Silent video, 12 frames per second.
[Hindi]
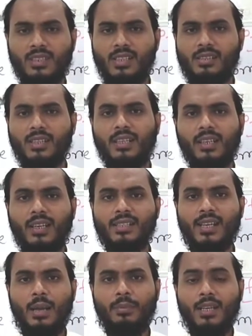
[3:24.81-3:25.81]
इस तरीके
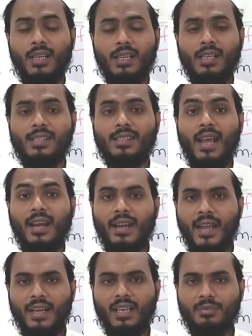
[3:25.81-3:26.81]
से आप इसका
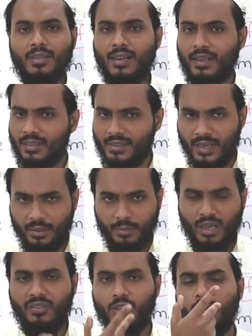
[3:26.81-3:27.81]
नेगेटिव सेंटेंस यानी
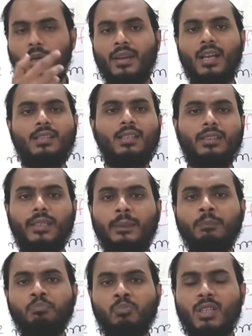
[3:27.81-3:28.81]
मनफी जुमला बना सकते
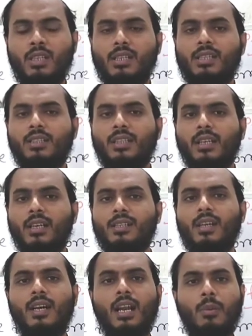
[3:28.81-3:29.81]
हैं इसी तरीके
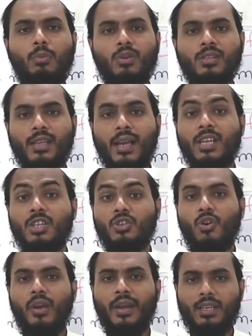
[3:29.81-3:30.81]
से अगर आपको इसका
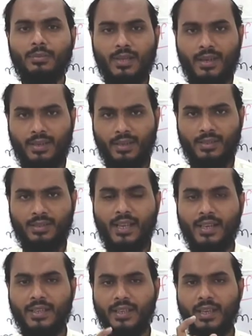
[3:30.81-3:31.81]
इंट्रोगेटिव सेंटेंस
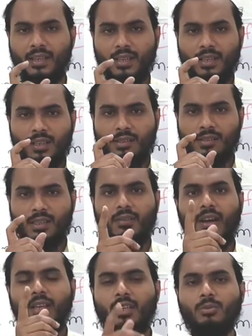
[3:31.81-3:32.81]
यानी कि
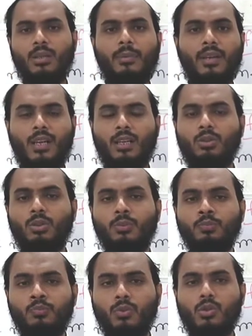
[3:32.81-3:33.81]
सवाल या जुमला बनाना हो
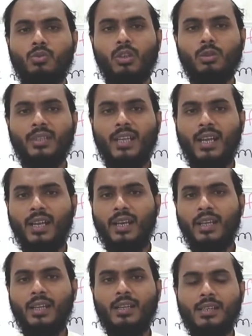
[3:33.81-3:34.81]
तो उस वक्त में क्या
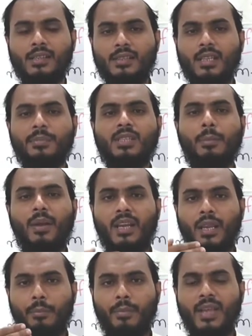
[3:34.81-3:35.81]
करेंगे सबसे
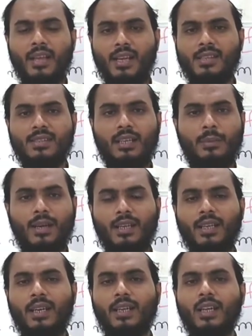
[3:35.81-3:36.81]
पहले मे का इस्तेमाल
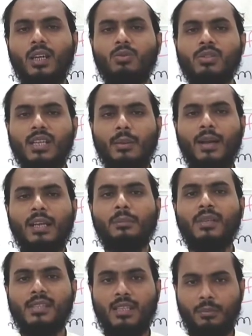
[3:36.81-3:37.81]
करेंगे उसके बाद
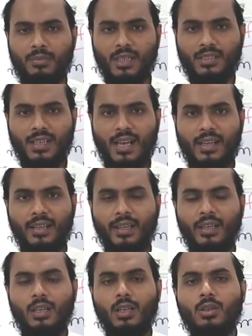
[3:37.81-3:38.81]
में सब्जेक्ट
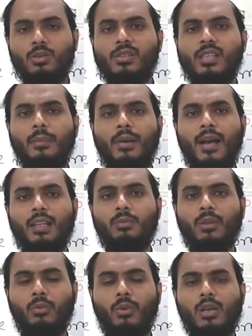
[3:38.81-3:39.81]
लाएंगे उसके बाद
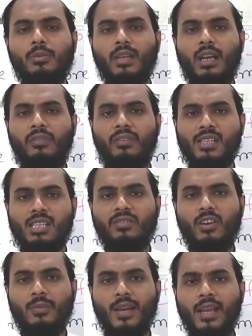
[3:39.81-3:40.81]
में वर्ब का फर्स्ट
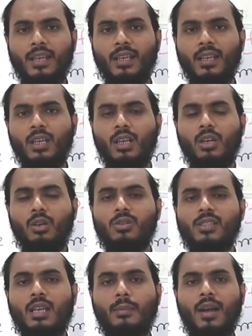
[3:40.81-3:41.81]
फॉर्म लाएंगे
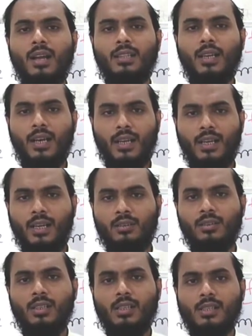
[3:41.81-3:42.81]
उसके बाद अगर